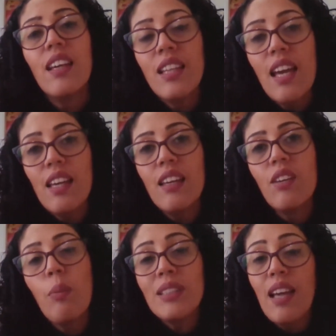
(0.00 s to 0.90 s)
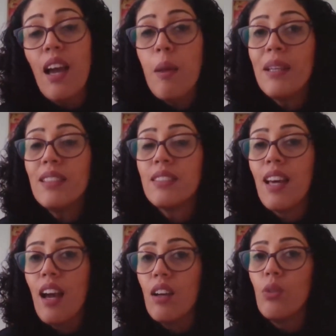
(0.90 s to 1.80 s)
e daí começar a
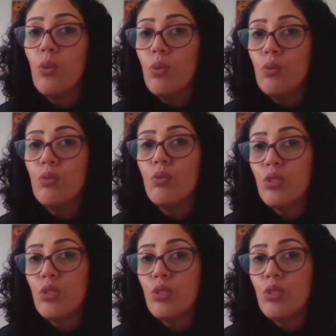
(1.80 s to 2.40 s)
repensar um,